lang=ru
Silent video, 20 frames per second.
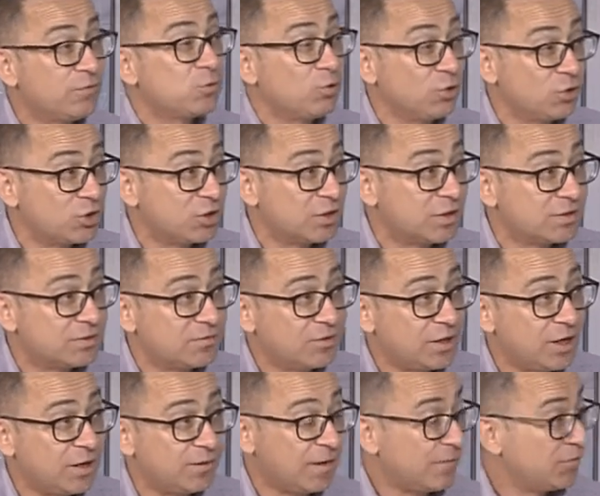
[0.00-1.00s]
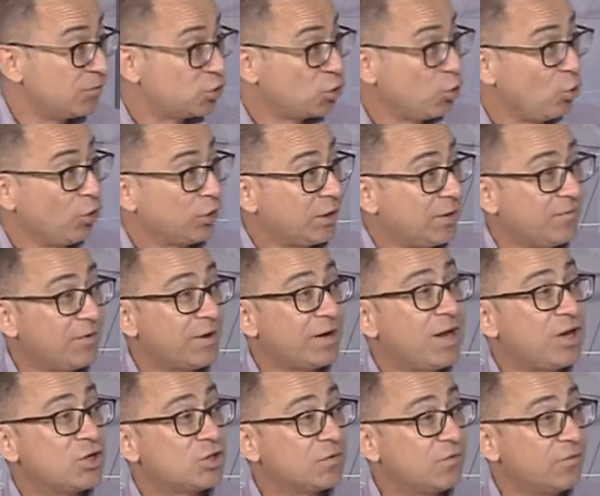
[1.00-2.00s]
в солнечных цветах, там, uh в желтом, в
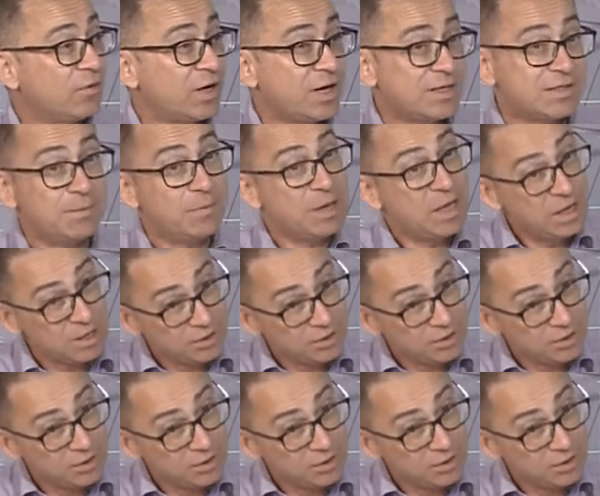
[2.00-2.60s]
оранжевом, в красном,